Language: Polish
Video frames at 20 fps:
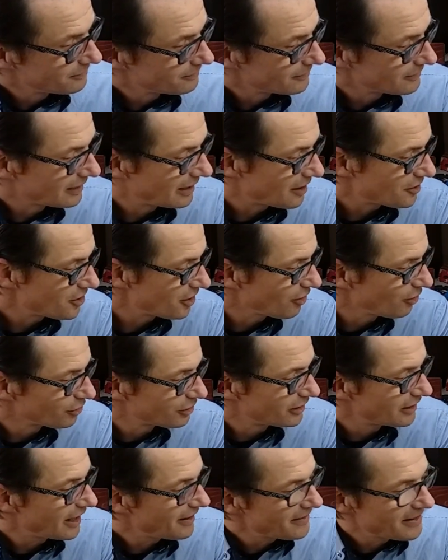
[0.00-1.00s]
Dlaczego
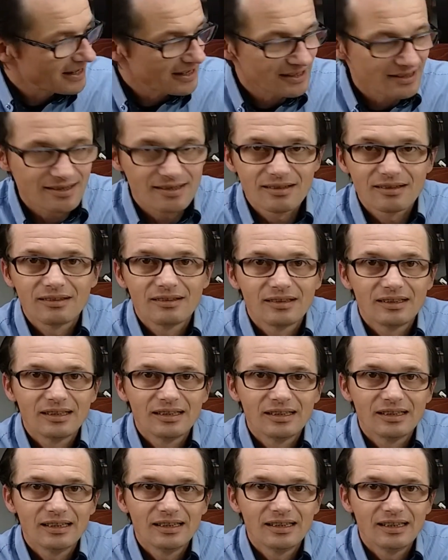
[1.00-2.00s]
Tenex
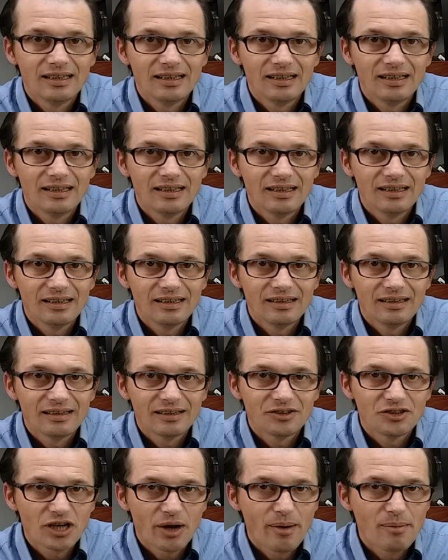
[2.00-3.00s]
yy,
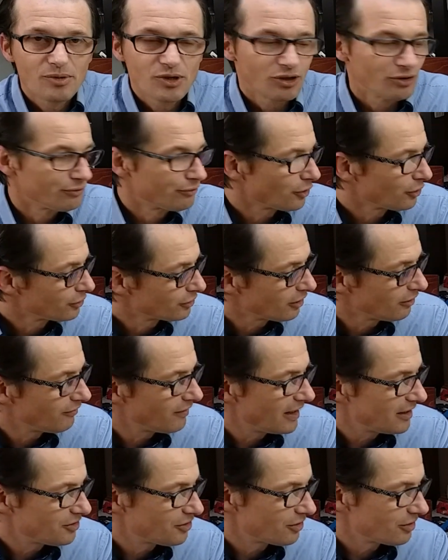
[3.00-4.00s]
chciałem
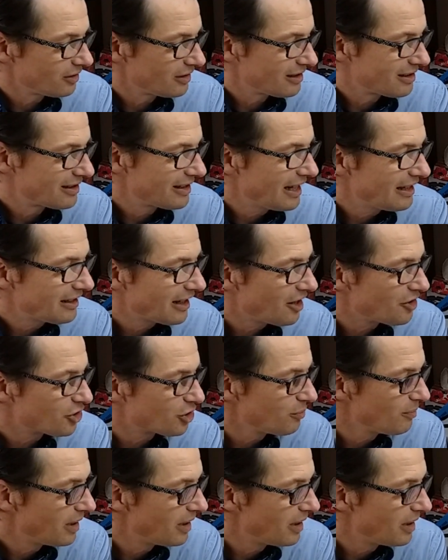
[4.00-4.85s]
skonfrontować z najtańszym